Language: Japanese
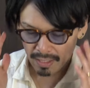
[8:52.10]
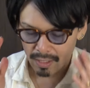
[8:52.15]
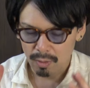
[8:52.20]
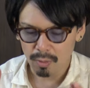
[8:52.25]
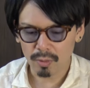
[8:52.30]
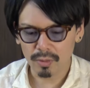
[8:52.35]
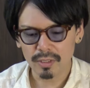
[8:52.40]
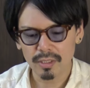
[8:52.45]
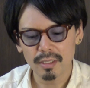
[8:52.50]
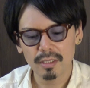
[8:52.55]

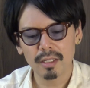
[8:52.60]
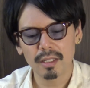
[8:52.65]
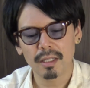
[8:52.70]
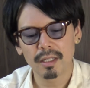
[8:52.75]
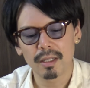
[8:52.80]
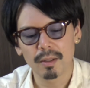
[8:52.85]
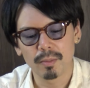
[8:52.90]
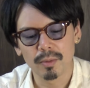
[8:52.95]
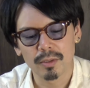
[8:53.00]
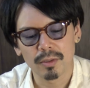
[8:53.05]
個人的
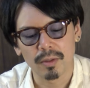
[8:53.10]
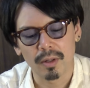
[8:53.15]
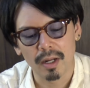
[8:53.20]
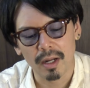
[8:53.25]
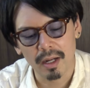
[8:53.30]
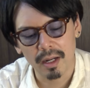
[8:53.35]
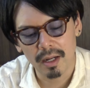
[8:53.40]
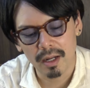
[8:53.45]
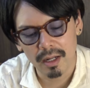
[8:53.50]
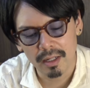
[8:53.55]
にはもちろん
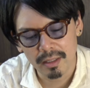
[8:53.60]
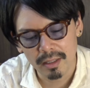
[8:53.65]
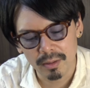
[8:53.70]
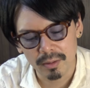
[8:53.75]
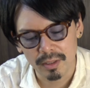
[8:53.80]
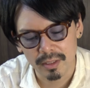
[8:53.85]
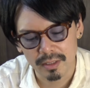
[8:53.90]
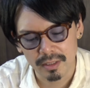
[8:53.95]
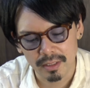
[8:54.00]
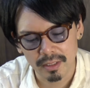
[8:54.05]

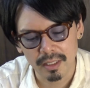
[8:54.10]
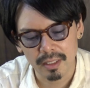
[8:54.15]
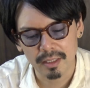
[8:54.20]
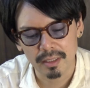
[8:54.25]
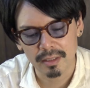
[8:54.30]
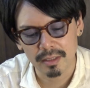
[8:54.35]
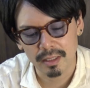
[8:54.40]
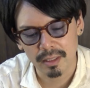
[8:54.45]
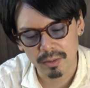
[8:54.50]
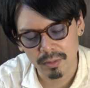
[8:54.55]
アーネルが好きなんで
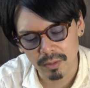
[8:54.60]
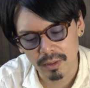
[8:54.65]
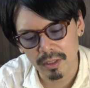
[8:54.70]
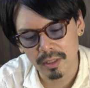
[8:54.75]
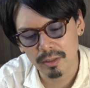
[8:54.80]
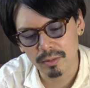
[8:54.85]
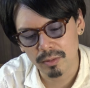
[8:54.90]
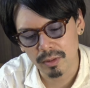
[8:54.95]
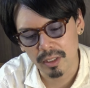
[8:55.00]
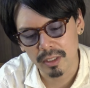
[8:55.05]
すけど
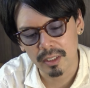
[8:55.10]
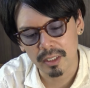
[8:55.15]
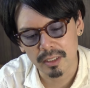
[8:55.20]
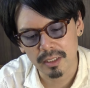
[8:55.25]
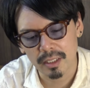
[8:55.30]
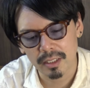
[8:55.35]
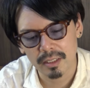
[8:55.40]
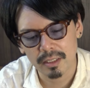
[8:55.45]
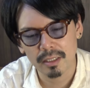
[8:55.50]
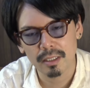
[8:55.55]
アーネルの
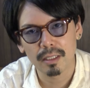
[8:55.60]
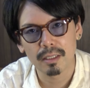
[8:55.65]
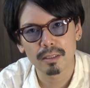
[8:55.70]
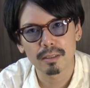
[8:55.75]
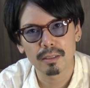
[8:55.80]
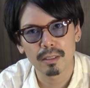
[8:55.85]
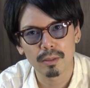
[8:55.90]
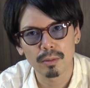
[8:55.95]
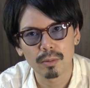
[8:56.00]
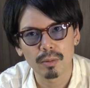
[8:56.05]
形が好きなんで
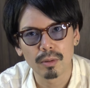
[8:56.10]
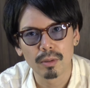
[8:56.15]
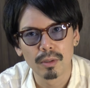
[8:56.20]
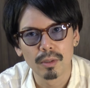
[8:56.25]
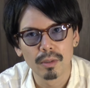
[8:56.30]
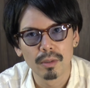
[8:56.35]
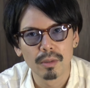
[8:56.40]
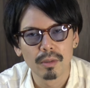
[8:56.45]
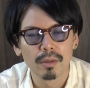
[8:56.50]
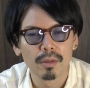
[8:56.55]
すけど
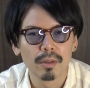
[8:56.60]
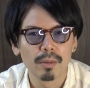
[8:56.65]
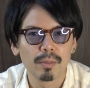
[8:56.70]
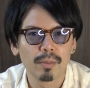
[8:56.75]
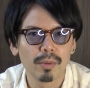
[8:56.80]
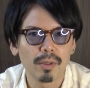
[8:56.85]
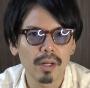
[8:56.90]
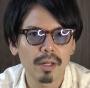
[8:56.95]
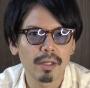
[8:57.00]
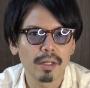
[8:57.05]

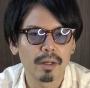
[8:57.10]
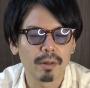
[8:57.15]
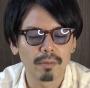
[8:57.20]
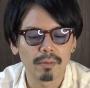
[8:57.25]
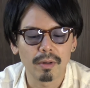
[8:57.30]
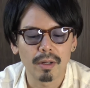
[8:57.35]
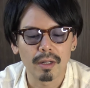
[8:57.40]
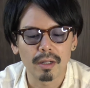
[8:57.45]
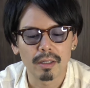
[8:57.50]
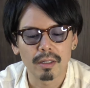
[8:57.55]
ブライアン
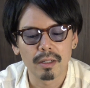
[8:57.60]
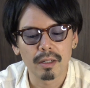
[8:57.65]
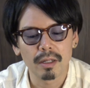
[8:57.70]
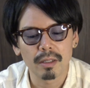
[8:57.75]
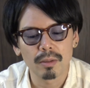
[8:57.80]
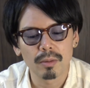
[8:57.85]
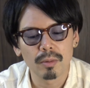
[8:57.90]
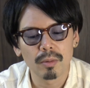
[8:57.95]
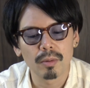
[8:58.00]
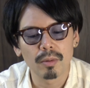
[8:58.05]
は意
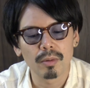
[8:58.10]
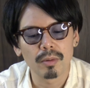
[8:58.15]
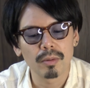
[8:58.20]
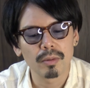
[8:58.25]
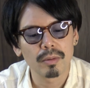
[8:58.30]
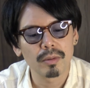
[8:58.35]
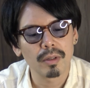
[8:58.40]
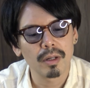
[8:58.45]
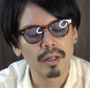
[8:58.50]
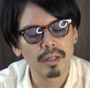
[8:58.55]
外と
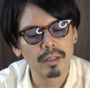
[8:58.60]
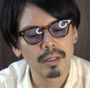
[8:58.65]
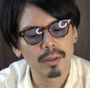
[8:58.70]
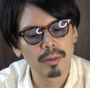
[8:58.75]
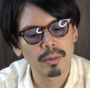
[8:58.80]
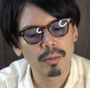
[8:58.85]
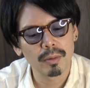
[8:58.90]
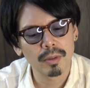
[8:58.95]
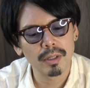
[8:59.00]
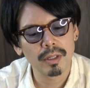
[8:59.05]

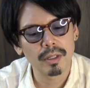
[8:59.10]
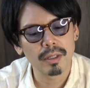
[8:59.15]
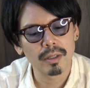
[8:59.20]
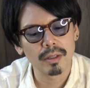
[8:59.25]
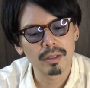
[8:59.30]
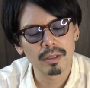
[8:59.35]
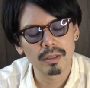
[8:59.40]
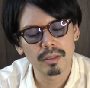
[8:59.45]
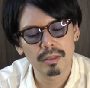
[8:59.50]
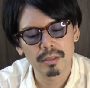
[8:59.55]
アーネルより
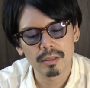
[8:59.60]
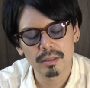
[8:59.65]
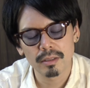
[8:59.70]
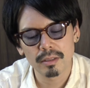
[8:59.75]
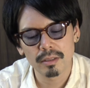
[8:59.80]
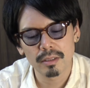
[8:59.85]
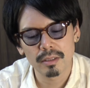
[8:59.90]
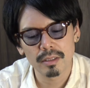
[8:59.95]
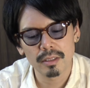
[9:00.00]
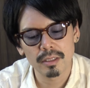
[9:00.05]

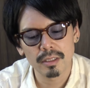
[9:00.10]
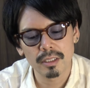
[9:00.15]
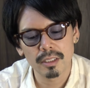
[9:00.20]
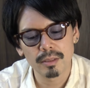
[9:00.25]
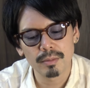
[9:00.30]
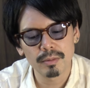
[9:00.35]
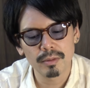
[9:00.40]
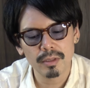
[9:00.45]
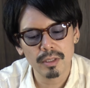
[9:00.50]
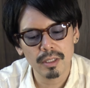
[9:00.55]

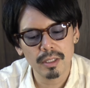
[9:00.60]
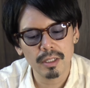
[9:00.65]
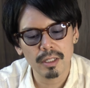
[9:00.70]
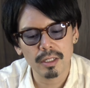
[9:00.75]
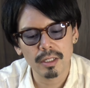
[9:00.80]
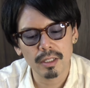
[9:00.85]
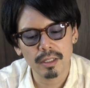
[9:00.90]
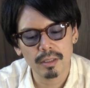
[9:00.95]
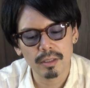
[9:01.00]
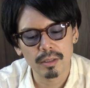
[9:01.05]
自分的には
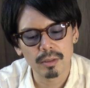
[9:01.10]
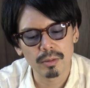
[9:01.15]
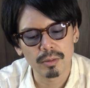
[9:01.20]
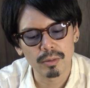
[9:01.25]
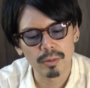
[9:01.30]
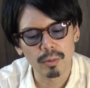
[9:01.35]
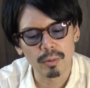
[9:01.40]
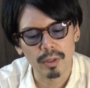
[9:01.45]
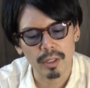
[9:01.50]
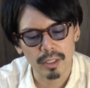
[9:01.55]
似合ってる
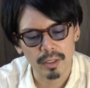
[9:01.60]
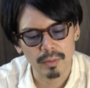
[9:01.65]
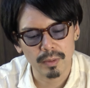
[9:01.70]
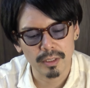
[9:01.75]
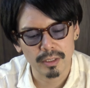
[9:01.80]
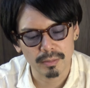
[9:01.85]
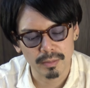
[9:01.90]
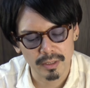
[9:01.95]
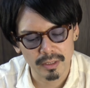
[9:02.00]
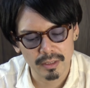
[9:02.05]
ような気が
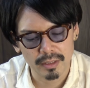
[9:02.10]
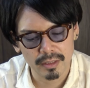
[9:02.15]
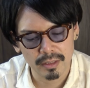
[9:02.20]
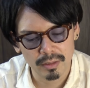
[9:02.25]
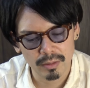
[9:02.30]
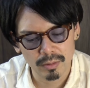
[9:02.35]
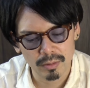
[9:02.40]
します